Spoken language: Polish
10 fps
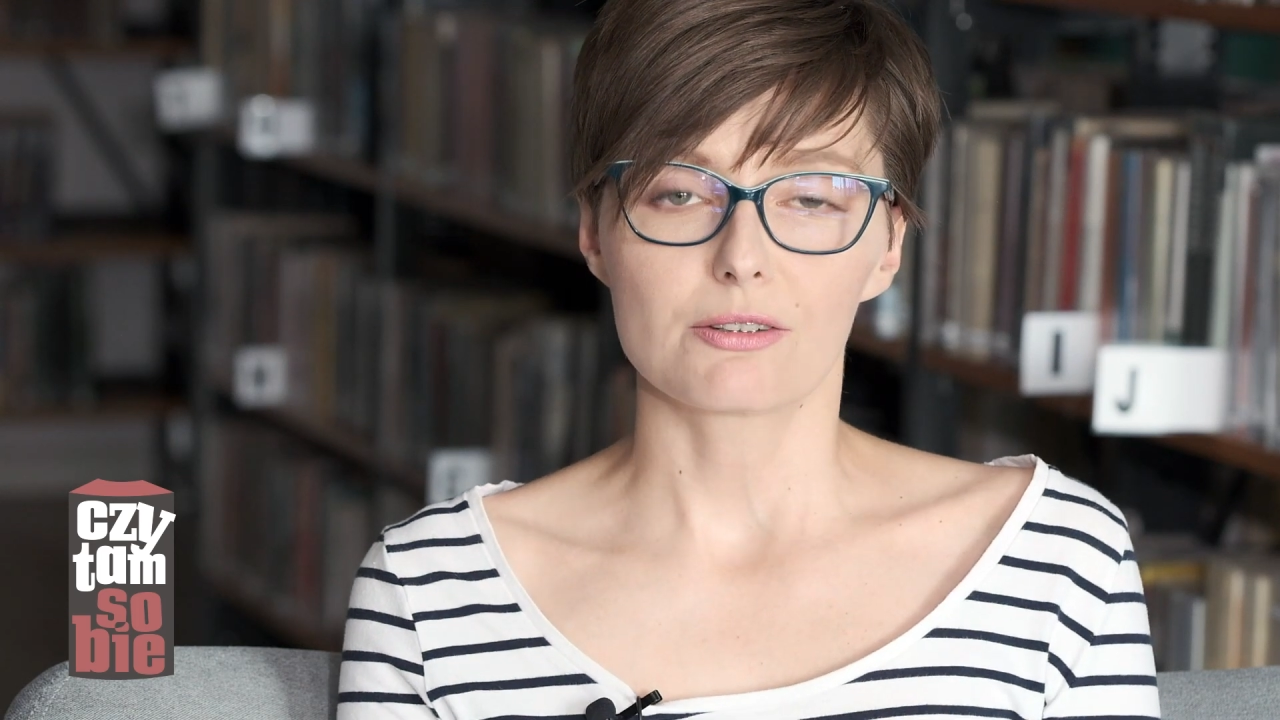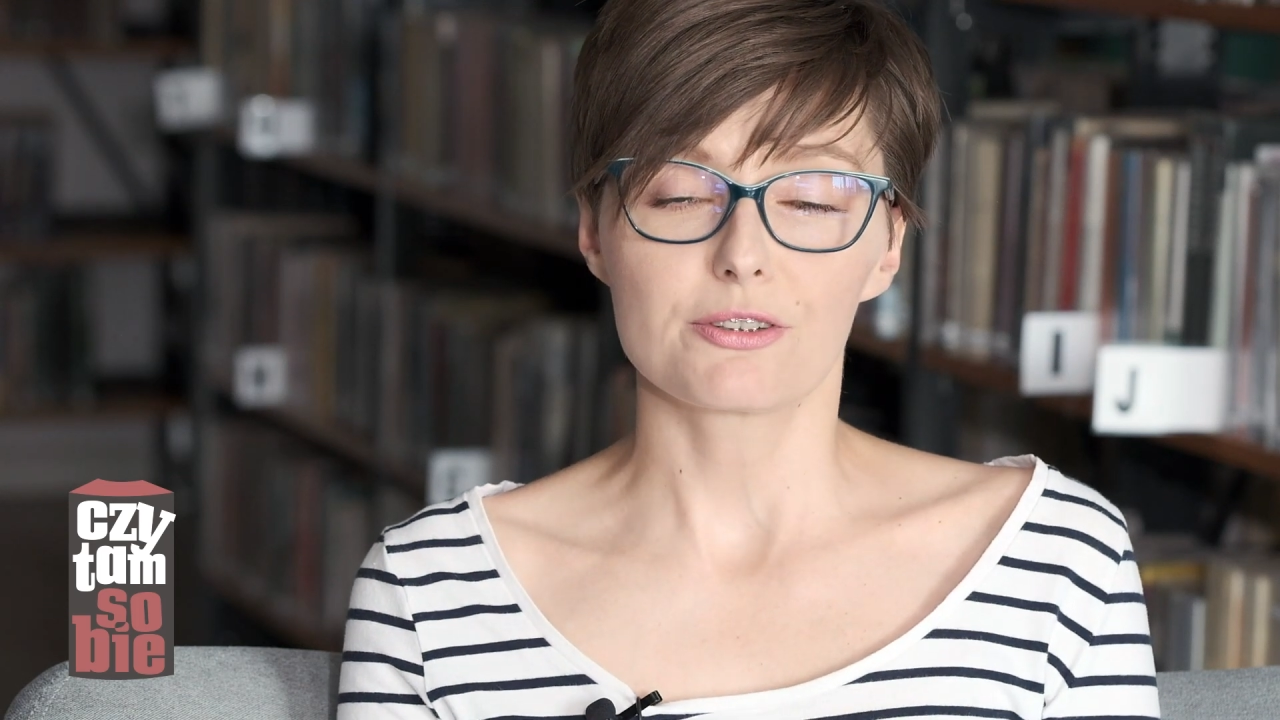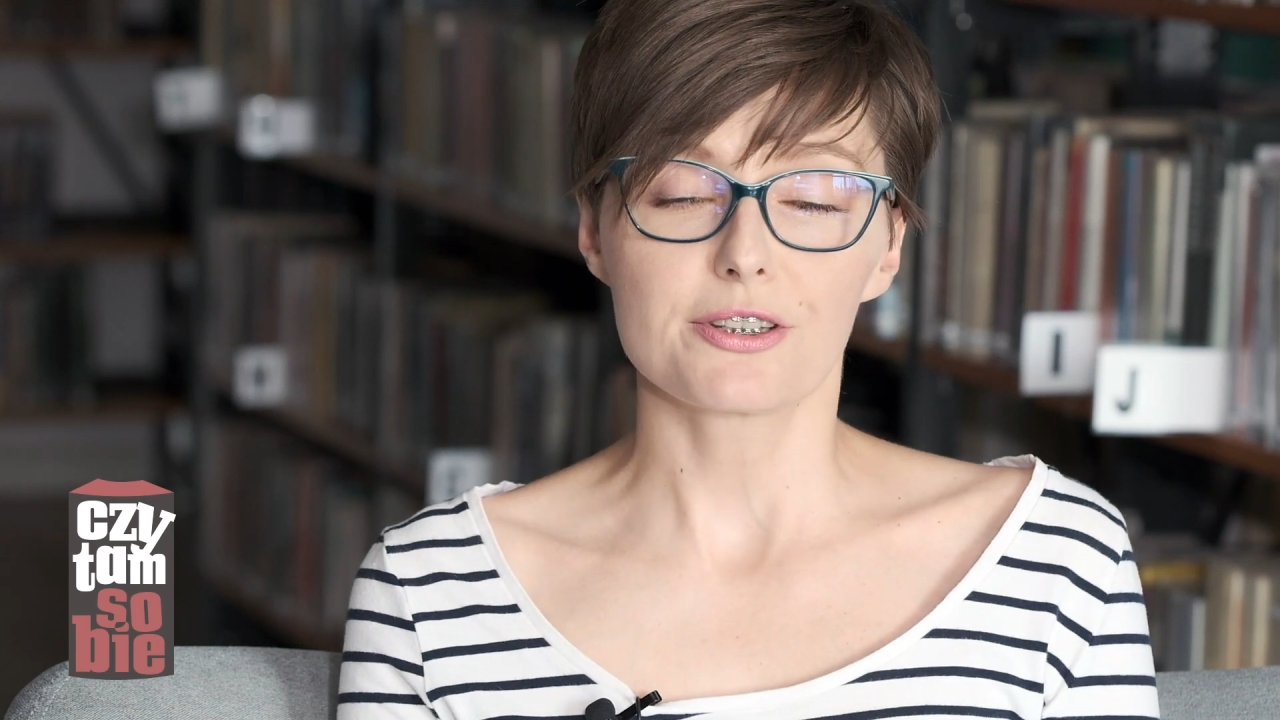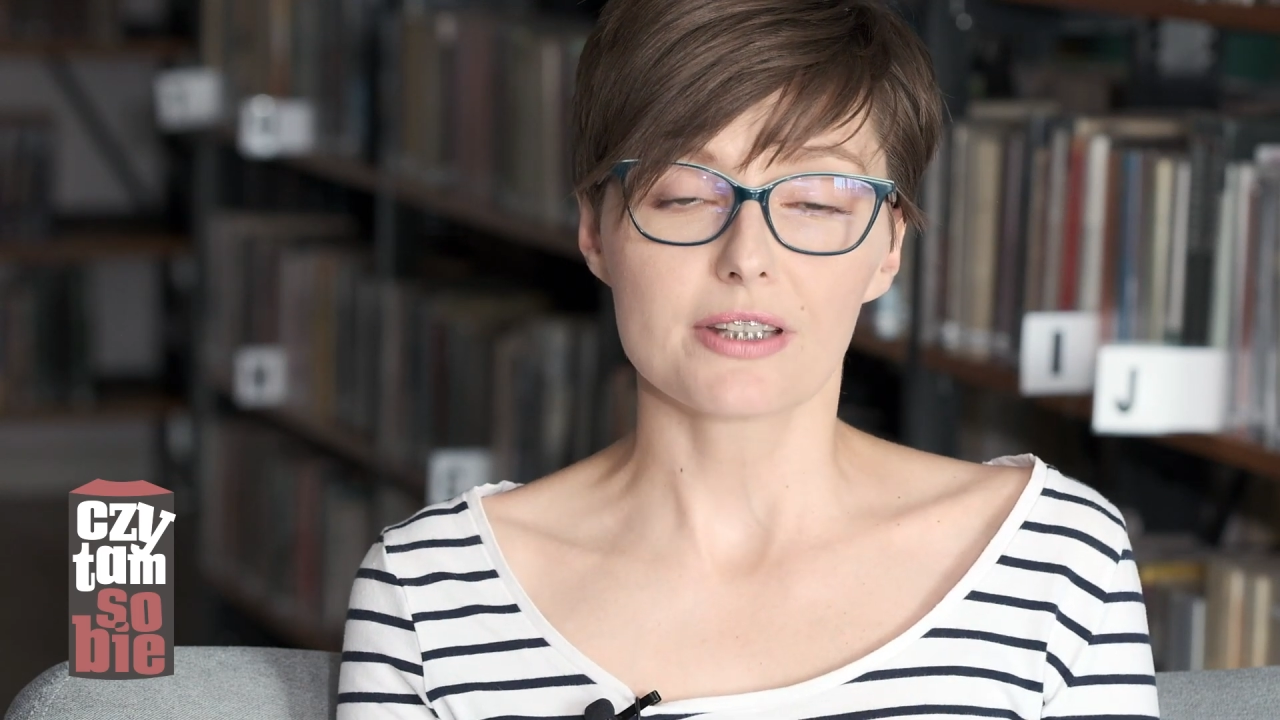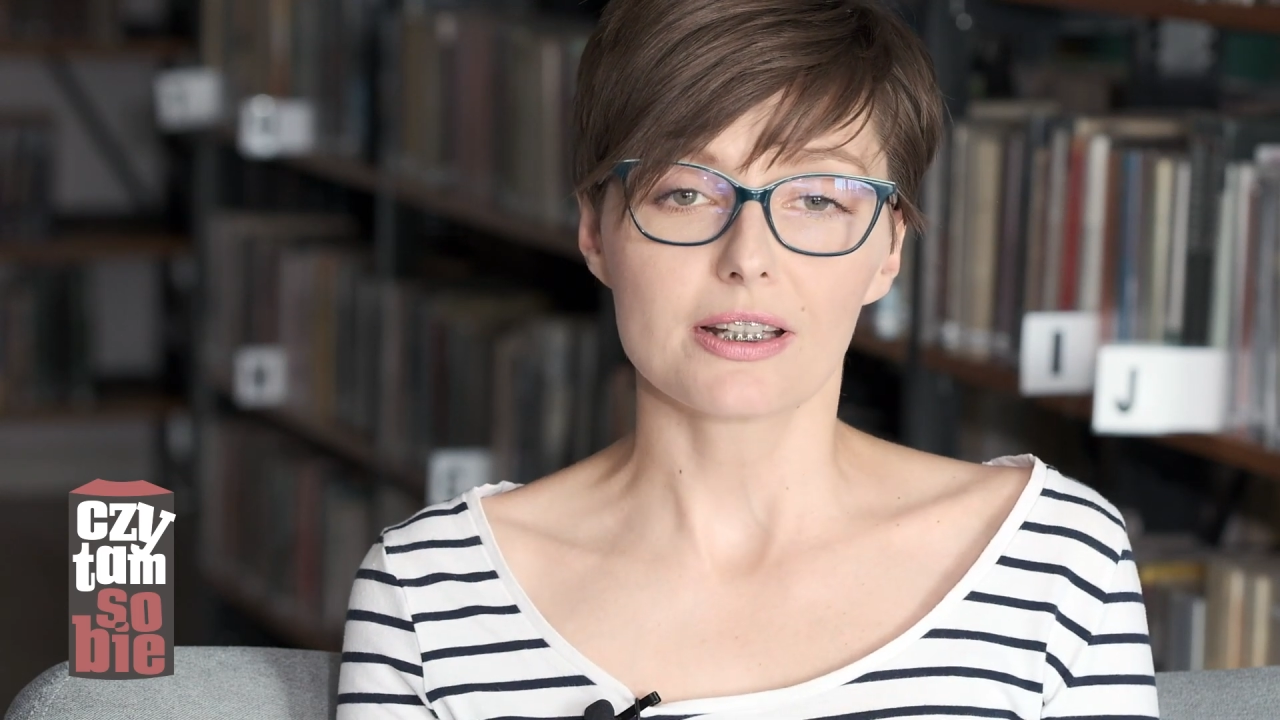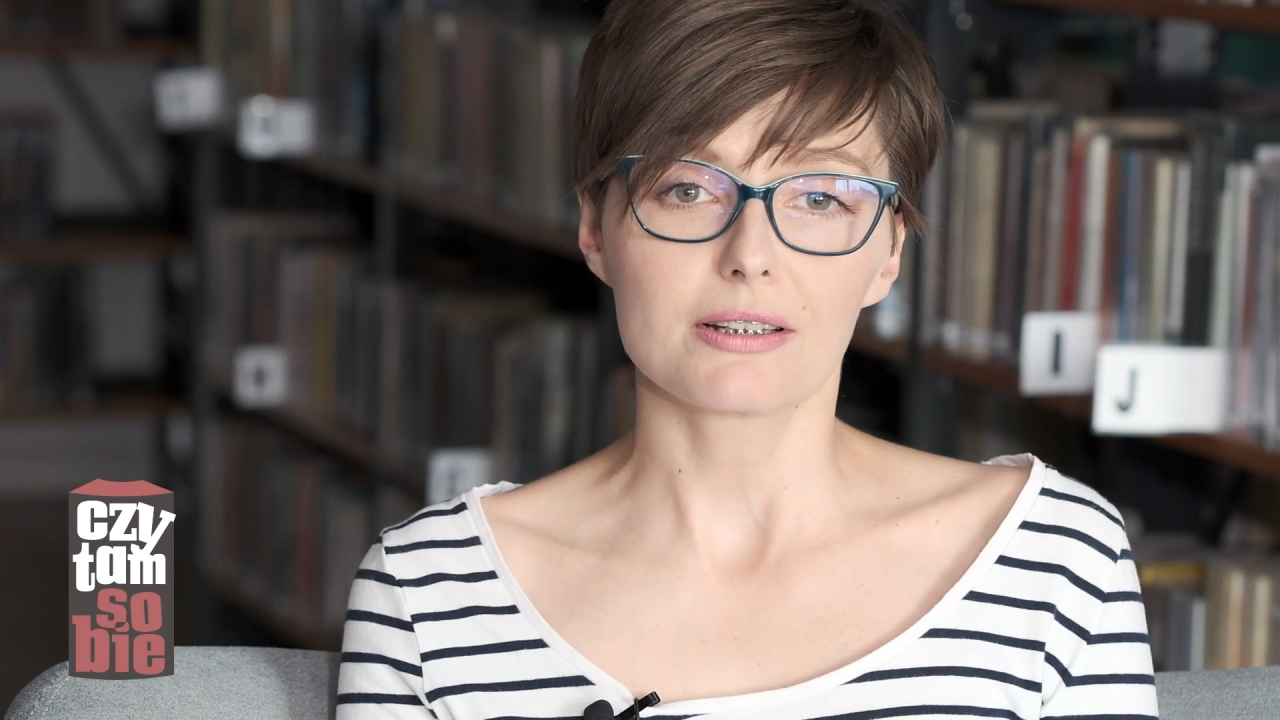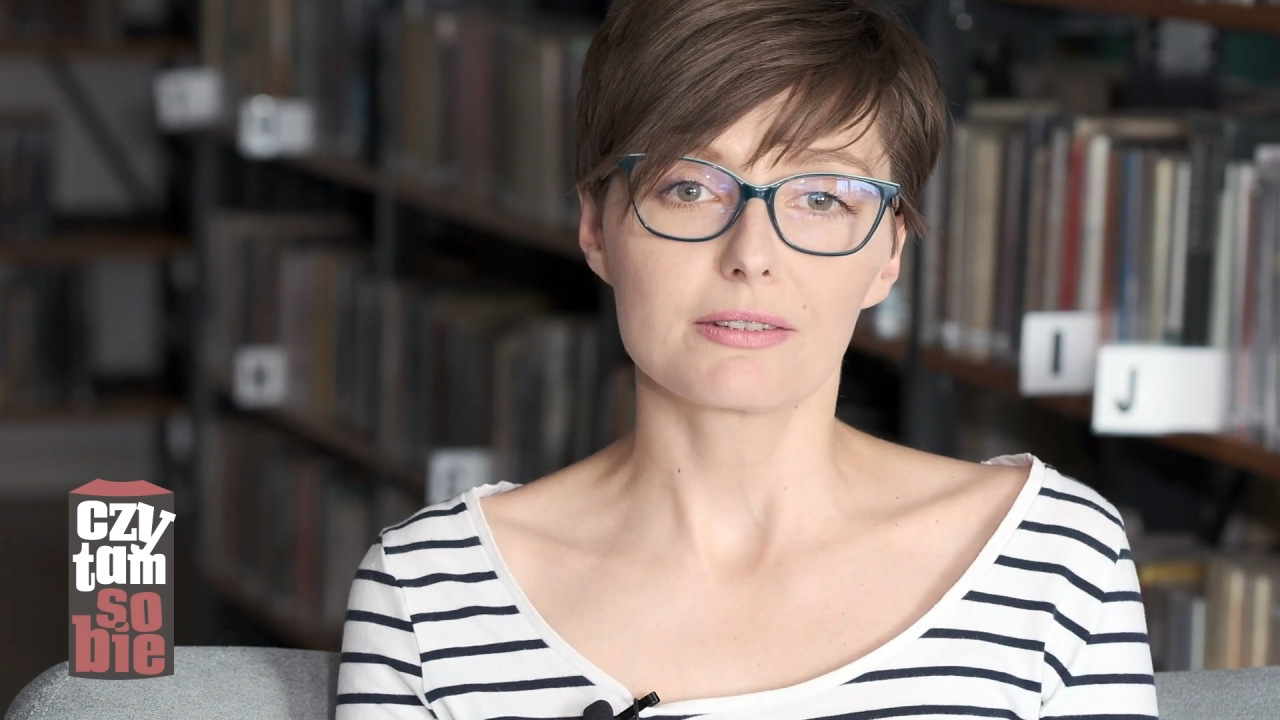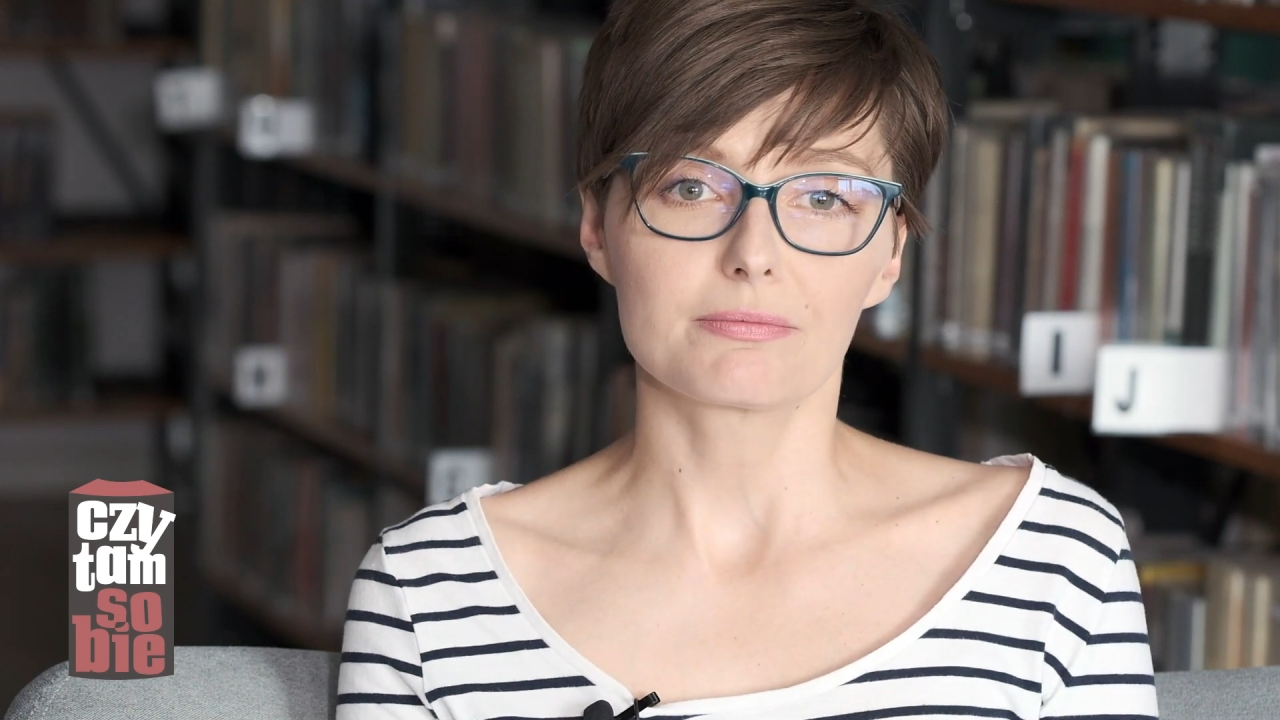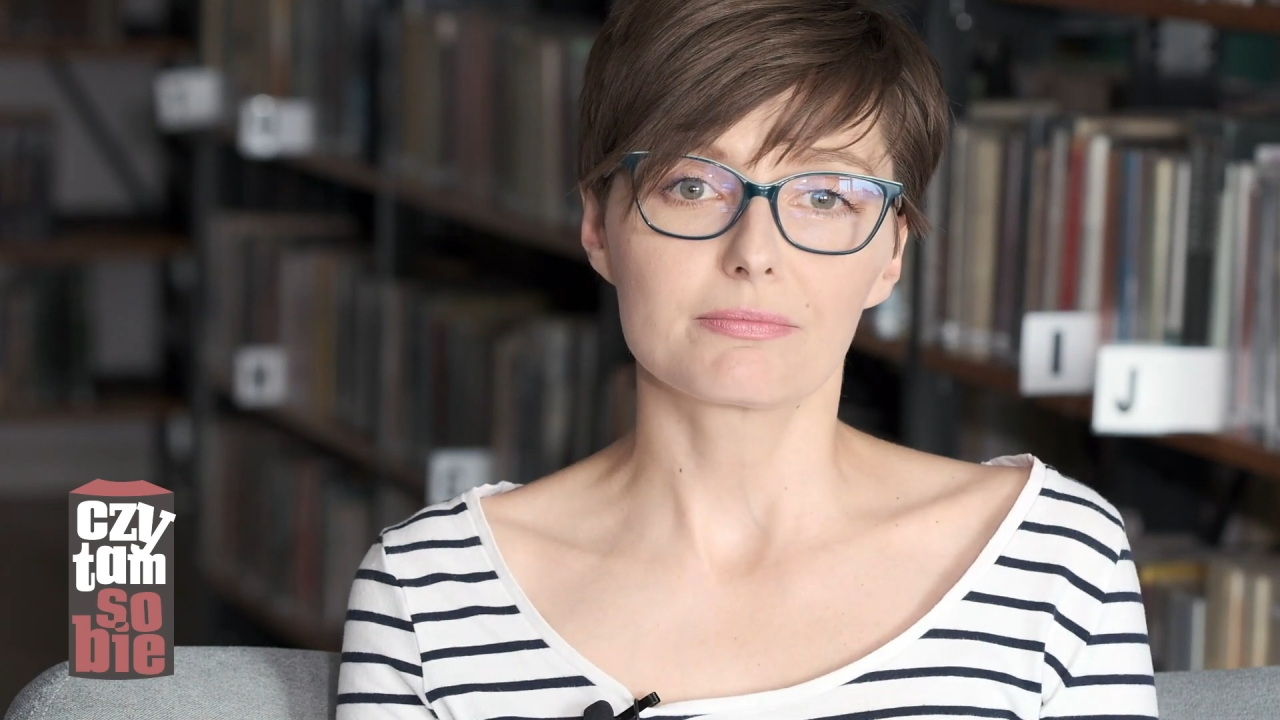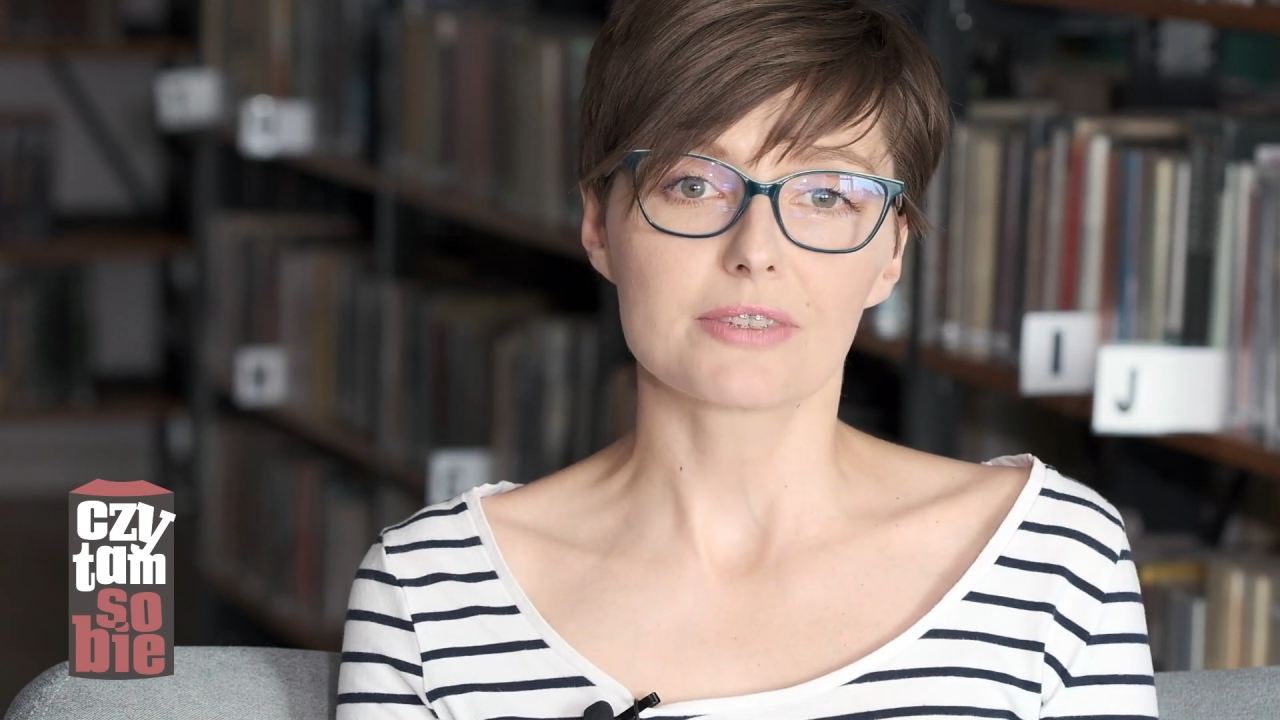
rodzice